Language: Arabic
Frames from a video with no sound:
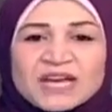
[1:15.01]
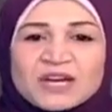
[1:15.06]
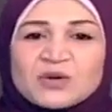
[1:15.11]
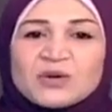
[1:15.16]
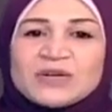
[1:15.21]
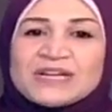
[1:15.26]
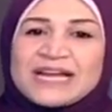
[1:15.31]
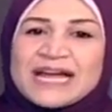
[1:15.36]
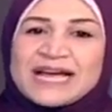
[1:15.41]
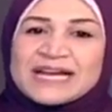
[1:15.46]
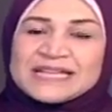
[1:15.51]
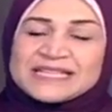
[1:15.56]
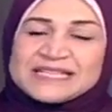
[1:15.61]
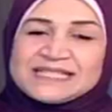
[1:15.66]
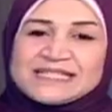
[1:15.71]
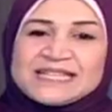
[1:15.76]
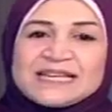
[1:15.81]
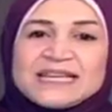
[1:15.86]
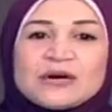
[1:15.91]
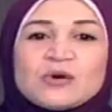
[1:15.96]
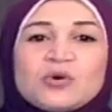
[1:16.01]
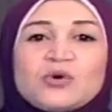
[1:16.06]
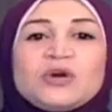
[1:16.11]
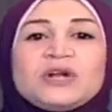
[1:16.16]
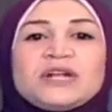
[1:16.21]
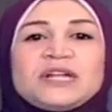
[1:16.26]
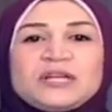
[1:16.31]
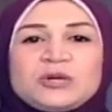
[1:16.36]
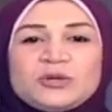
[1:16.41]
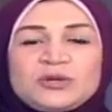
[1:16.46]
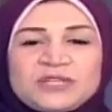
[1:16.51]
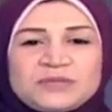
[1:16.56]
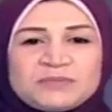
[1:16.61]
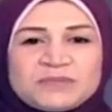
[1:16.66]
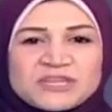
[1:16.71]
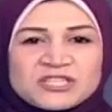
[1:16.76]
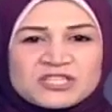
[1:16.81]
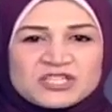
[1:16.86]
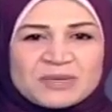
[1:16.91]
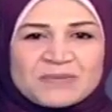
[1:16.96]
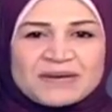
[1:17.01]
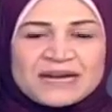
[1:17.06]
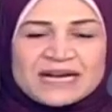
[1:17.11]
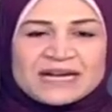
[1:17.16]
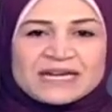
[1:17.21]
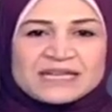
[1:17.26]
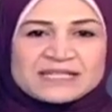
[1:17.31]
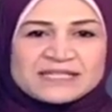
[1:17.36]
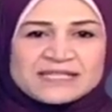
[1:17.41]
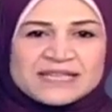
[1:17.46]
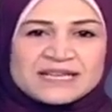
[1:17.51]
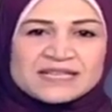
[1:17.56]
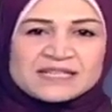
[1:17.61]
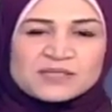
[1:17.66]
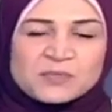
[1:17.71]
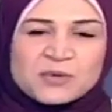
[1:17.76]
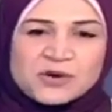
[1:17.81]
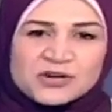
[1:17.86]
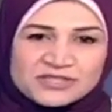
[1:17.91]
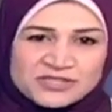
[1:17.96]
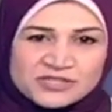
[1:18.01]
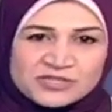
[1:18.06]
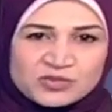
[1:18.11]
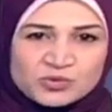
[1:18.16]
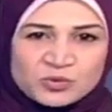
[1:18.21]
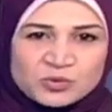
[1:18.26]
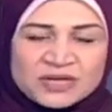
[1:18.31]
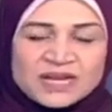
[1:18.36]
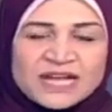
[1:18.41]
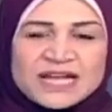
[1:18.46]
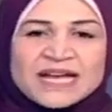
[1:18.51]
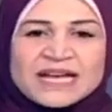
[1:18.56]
كل الحاجات دي كل يونت بيشتمل على السكس بارتس دول